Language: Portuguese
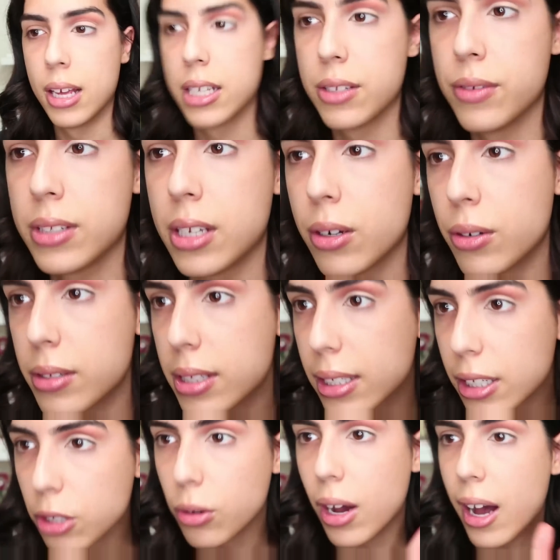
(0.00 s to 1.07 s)
Se você
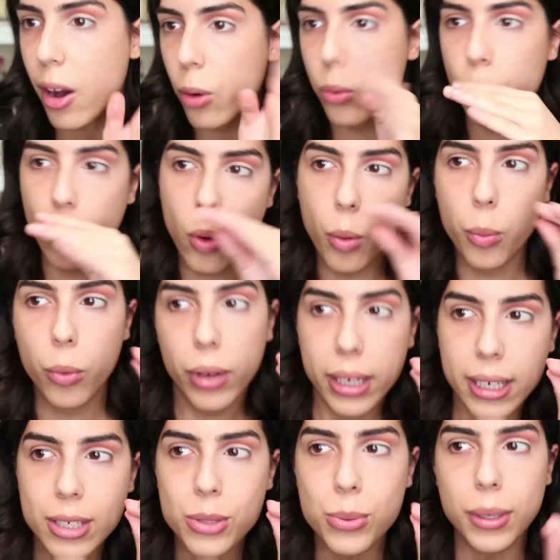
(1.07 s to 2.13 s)
conseguiu algo como
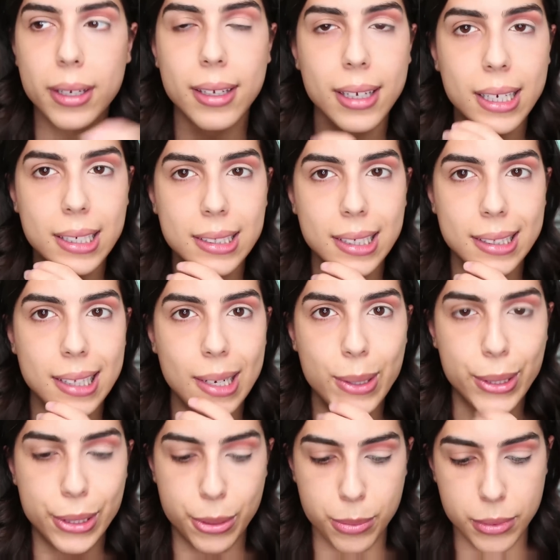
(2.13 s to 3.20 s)
isso aqui, já tá
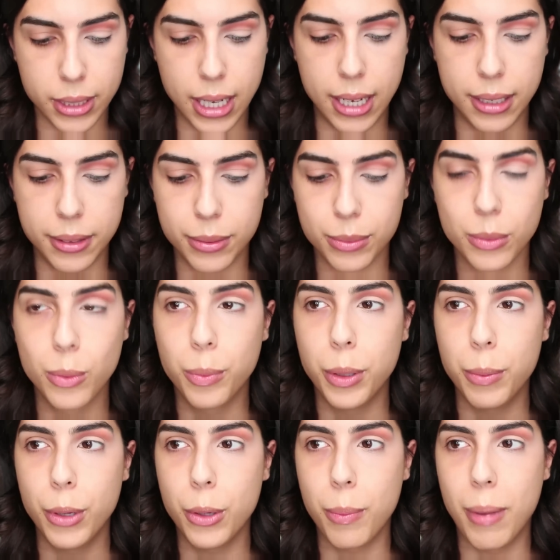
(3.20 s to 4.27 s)
ótimo, tá? O
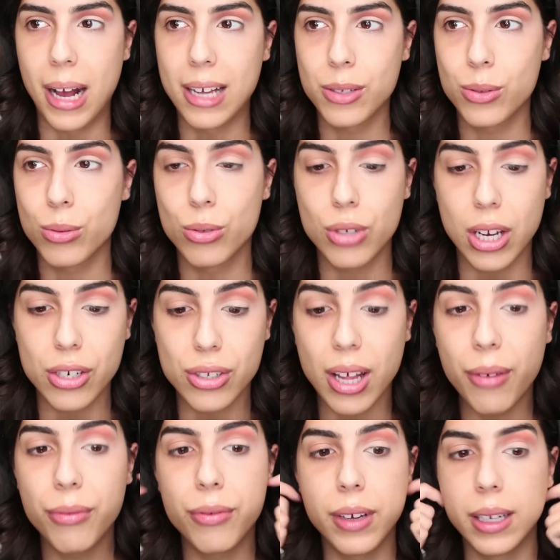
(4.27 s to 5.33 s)
primeiro passo já
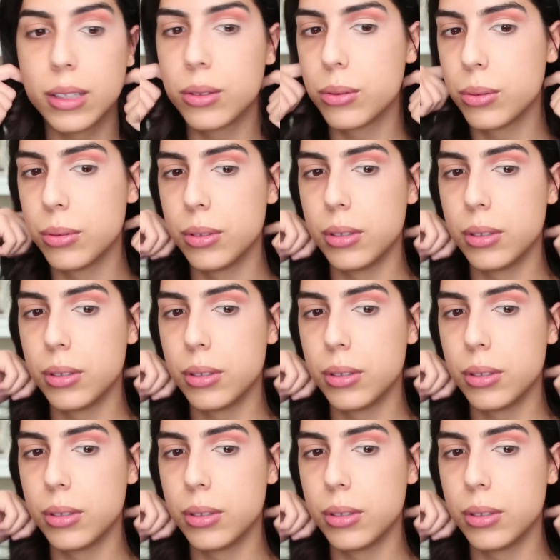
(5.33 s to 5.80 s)
está feito.